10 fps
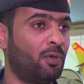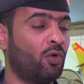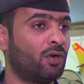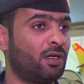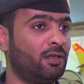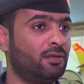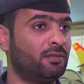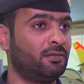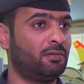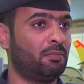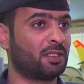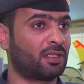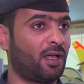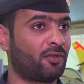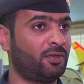موقع
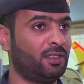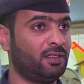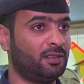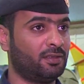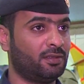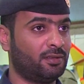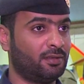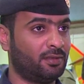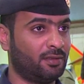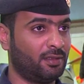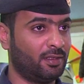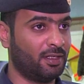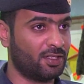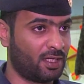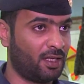مطار في
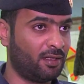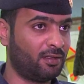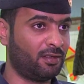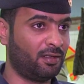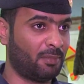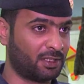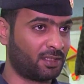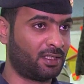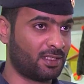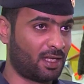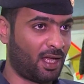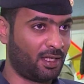النزهة منطقة النزهة